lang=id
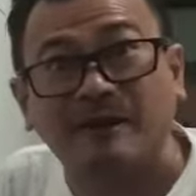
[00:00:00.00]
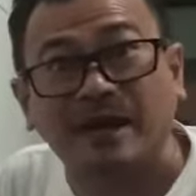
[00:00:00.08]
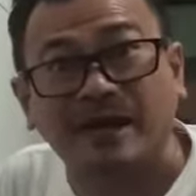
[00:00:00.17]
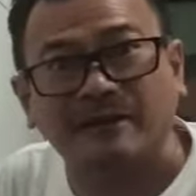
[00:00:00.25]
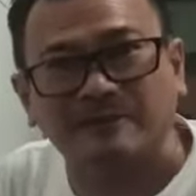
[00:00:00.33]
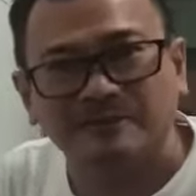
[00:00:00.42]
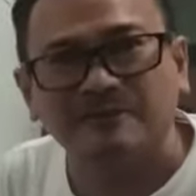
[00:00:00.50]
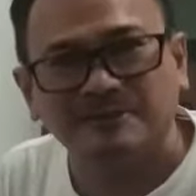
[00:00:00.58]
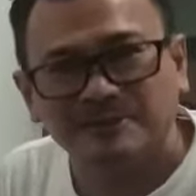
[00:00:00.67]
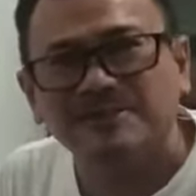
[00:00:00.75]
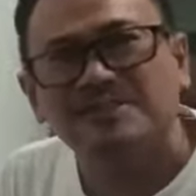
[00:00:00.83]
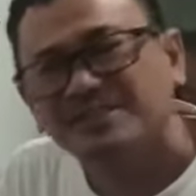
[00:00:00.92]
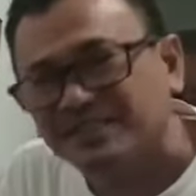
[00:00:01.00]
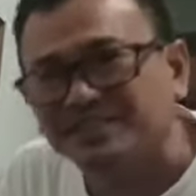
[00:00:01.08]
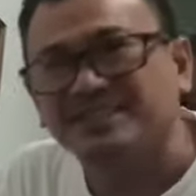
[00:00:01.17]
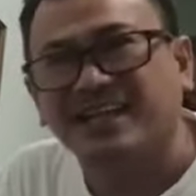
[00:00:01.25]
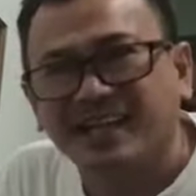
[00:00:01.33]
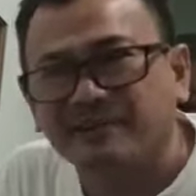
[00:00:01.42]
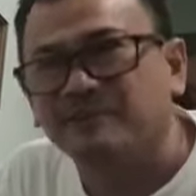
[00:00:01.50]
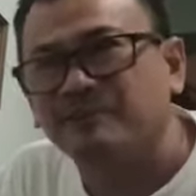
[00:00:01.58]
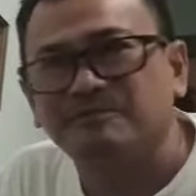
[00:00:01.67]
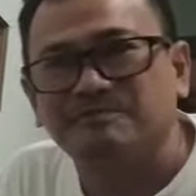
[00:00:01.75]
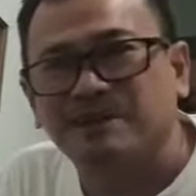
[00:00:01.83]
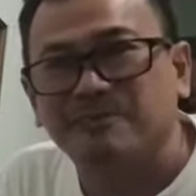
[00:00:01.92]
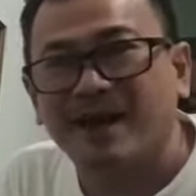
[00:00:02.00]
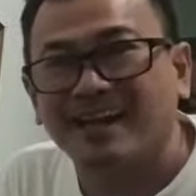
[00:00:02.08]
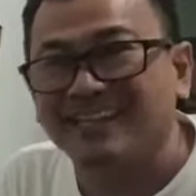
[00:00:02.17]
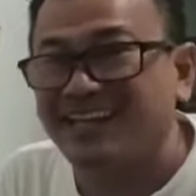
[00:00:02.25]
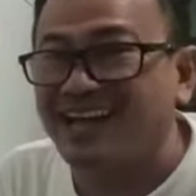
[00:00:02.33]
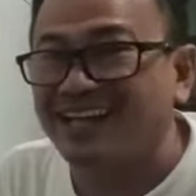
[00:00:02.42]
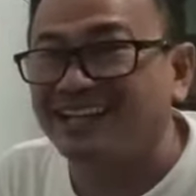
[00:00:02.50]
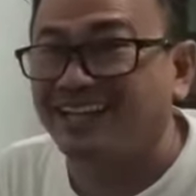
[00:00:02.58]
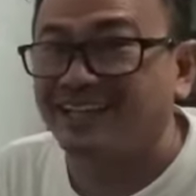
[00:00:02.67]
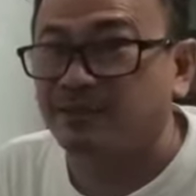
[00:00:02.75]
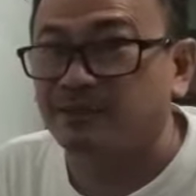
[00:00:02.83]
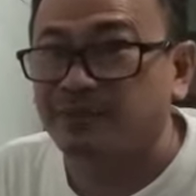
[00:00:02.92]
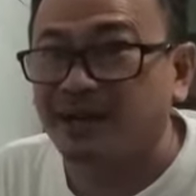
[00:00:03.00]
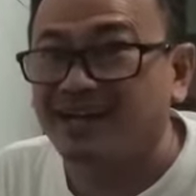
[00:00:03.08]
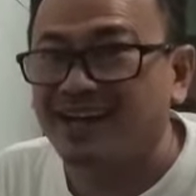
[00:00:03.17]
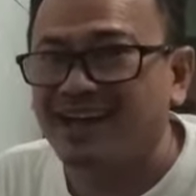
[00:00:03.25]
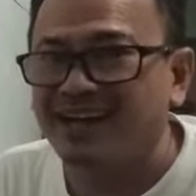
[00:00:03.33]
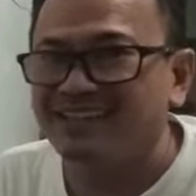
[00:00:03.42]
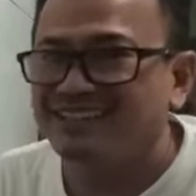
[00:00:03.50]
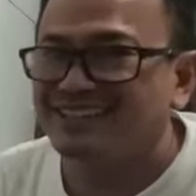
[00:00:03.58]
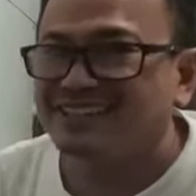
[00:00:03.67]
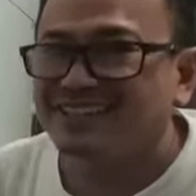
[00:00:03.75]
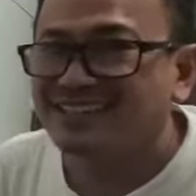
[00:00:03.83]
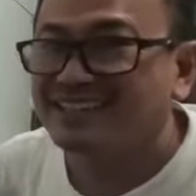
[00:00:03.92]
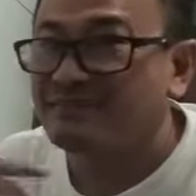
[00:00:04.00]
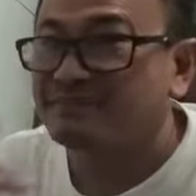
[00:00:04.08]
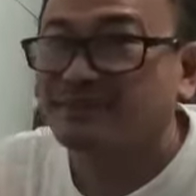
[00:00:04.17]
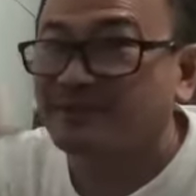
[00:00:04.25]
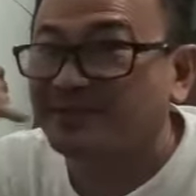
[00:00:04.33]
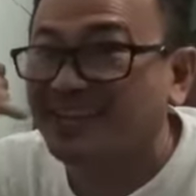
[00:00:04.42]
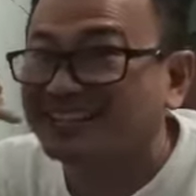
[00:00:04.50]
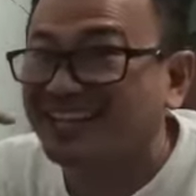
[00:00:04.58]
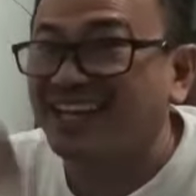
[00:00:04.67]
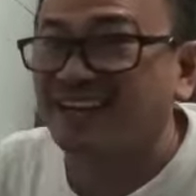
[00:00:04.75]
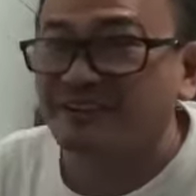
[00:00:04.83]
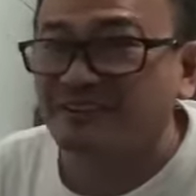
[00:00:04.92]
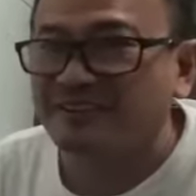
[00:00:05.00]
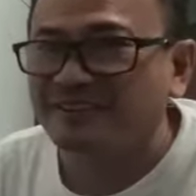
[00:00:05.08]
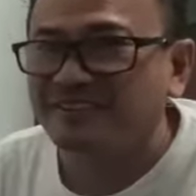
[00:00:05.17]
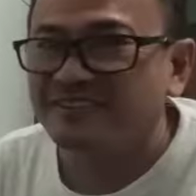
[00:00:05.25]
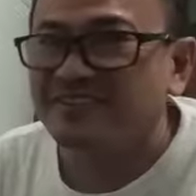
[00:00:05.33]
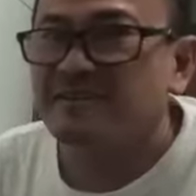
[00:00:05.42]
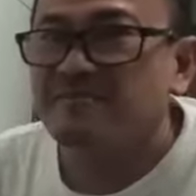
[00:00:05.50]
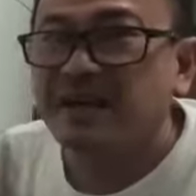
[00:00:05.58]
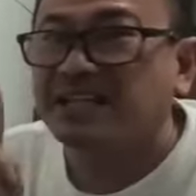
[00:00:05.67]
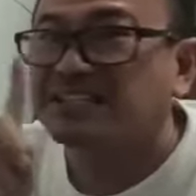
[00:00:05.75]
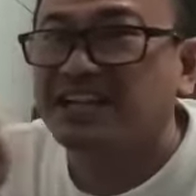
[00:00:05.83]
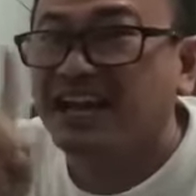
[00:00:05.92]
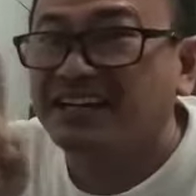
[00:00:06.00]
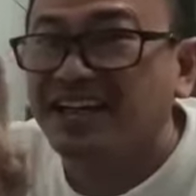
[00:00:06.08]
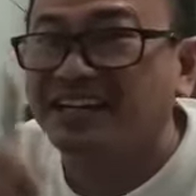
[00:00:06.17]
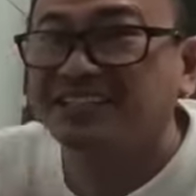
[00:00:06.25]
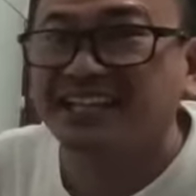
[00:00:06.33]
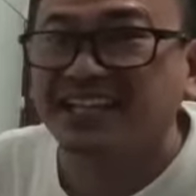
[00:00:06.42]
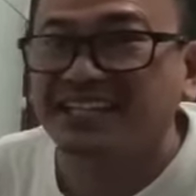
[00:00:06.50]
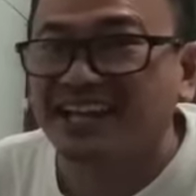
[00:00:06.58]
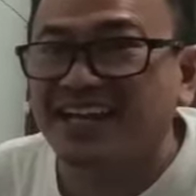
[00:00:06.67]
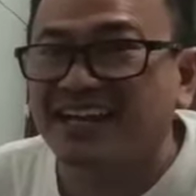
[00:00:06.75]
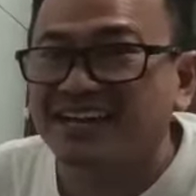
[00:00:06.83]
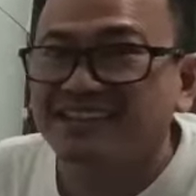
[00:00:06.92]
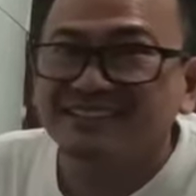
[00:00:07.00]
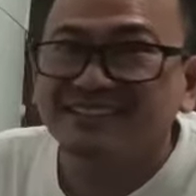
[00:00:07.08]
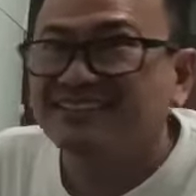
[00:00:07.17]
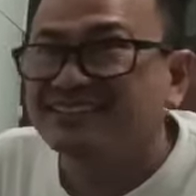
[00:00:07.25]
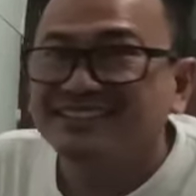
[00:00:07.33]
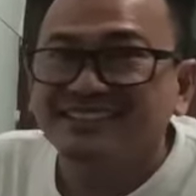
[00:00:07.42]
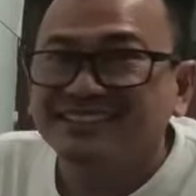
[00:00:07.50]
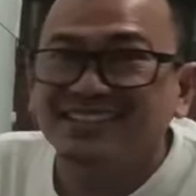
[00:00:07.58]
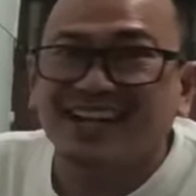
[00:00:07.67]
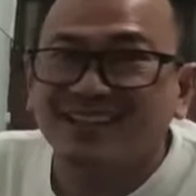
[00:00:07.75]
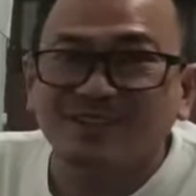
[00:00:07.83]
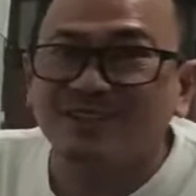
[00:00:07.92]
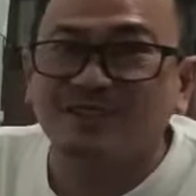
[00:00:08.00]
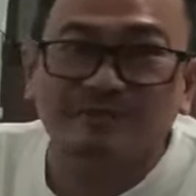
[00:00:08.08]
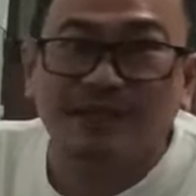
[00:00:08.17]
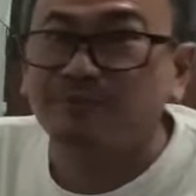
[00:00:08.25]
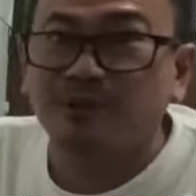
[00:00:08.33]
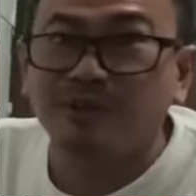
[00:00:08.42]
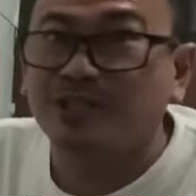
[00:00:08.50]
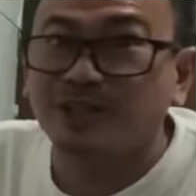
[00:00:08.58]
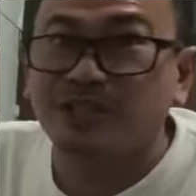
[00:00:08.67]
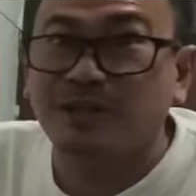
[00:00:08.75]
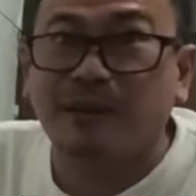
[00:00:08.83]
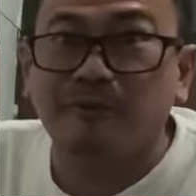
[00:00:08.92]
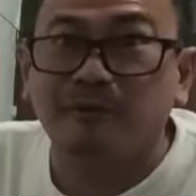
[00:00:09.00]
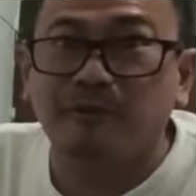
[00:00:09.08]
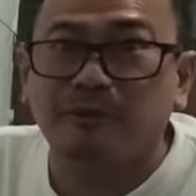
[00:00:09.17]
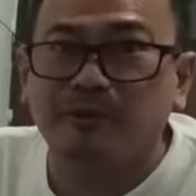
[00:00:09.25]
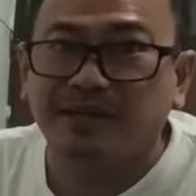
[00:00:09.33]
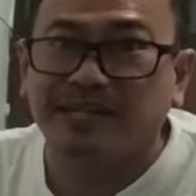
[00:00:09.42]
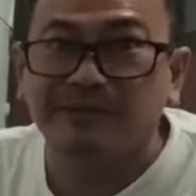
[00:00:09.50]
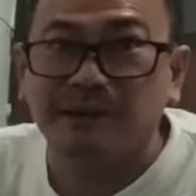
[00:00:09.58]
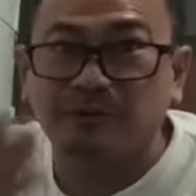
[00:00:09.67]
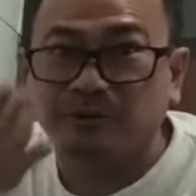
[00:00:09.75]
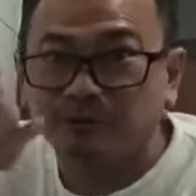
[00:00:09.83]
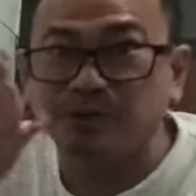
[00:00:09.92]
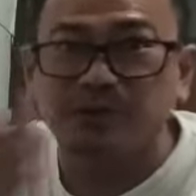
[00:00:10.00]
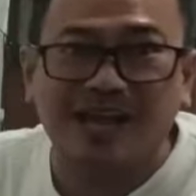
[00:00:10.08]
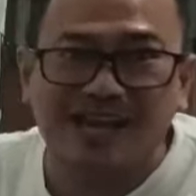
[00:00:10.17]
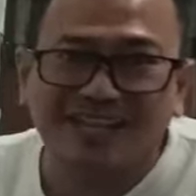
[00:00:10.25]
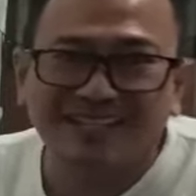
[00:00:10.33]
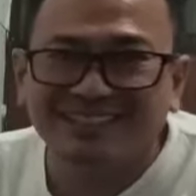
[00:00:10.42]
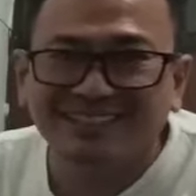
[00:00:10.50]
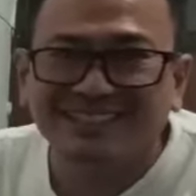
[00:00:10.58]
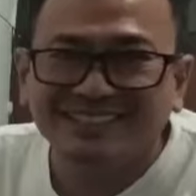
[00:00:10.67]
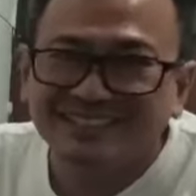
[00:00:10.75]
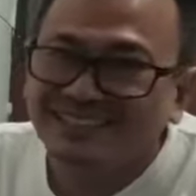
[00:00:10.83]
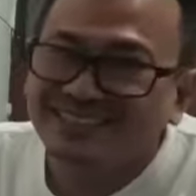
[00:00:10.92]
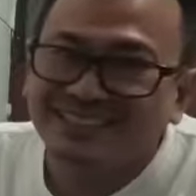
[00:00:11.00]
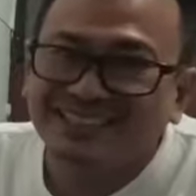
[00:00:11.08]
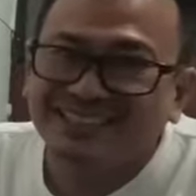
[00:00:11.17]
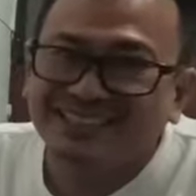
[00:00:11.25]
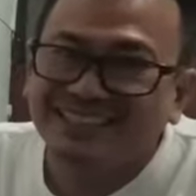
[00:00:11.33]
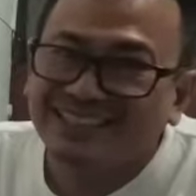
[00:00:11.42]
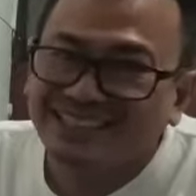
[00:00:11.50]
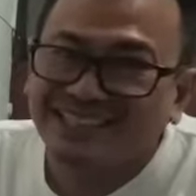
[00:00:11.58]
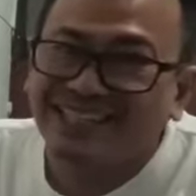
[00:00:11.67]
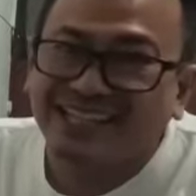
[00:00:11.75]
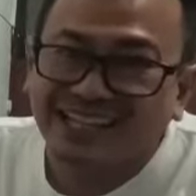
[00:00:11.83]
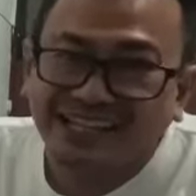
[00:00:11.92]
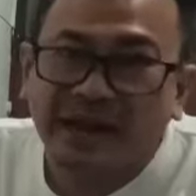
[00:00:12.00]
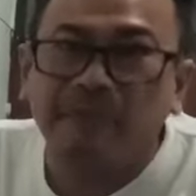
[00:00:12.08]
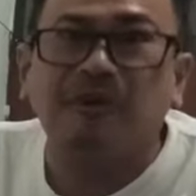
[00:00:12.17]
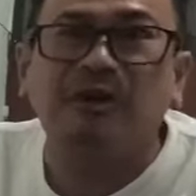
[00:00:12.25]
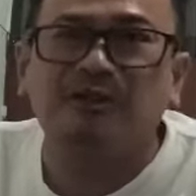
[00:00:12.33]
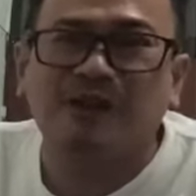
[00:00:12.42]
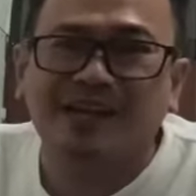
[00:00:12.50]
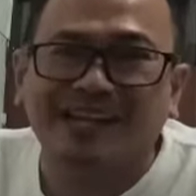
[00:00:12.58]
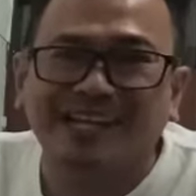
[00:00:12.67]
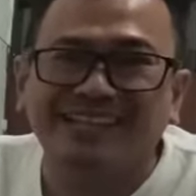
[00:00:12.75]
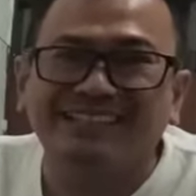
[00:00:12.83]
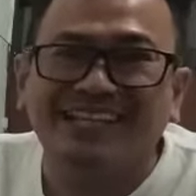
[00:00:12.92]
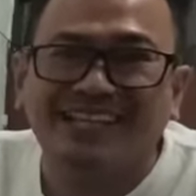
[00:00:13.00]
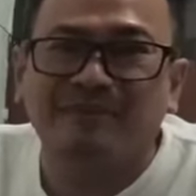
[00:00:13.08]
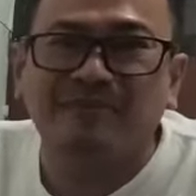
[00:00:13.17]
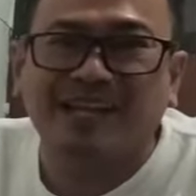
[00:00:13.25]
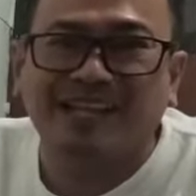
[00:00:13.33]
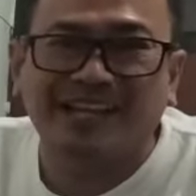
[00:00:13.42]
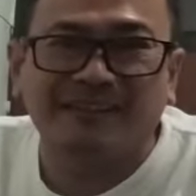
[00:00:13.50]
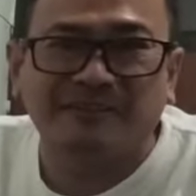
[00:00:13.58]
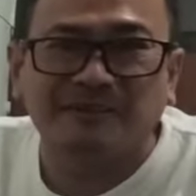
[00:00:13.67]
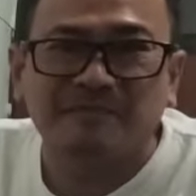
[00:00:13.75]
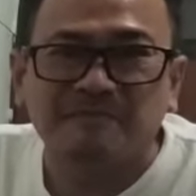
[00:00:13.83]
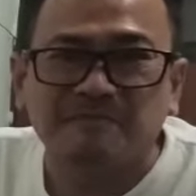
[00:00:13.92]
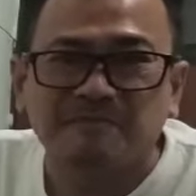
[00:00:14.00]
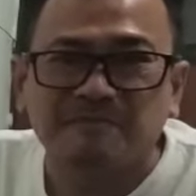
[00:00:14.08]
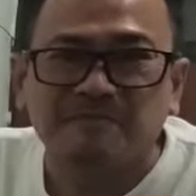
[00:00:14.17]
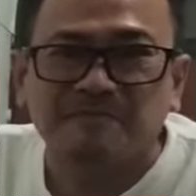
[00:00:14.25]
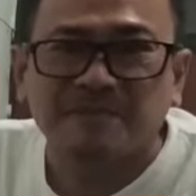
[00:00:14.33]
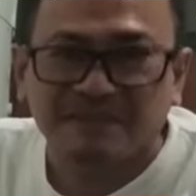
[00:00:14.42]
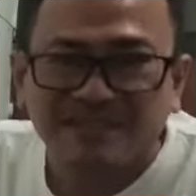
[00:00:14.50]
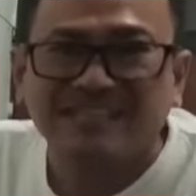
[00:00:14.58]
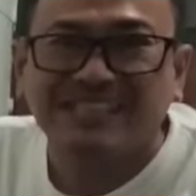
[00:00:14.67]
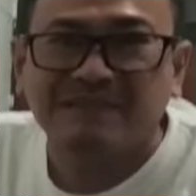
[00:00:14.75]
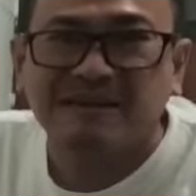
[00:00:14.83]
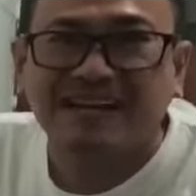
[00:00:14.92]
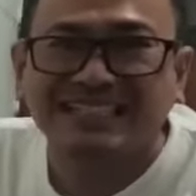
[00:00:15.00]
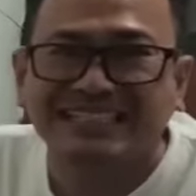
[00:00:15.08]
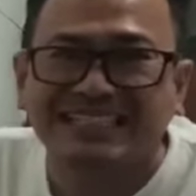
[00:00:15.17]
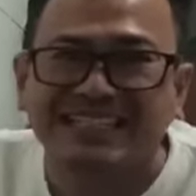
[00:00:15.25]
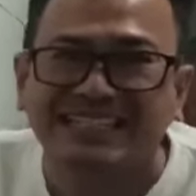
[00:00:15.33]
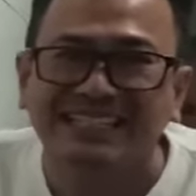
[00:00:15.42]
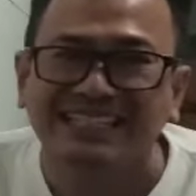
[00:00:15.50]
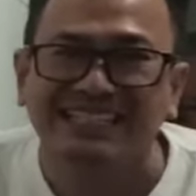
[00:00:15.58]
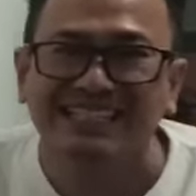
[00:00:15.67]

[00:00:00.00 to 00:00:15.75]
orang NU saya ikut berbahagia dan ikut bangga. Tapi kontak saya dong. Masih ada sekitar 140 150. Ini baru 7 yang uh, eh, di reupload oleh channel Budaya NU. Terima kasih.